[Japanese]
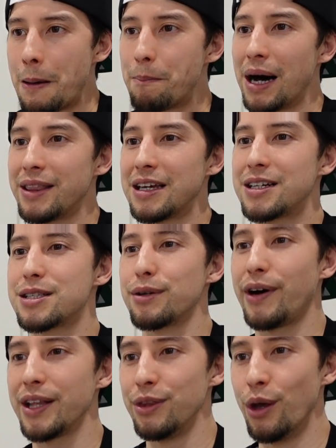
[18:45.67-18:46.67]
まあ、
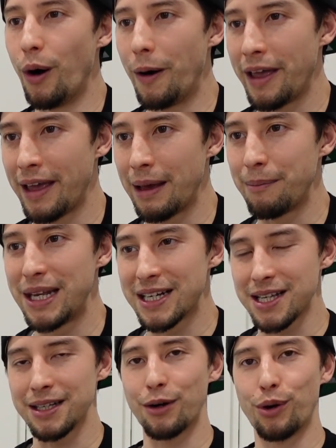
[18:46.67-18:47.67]
ニックスファンの、えー、皆
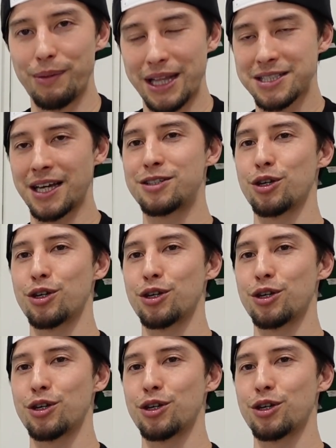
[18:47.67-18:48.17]
さんごめんなさい。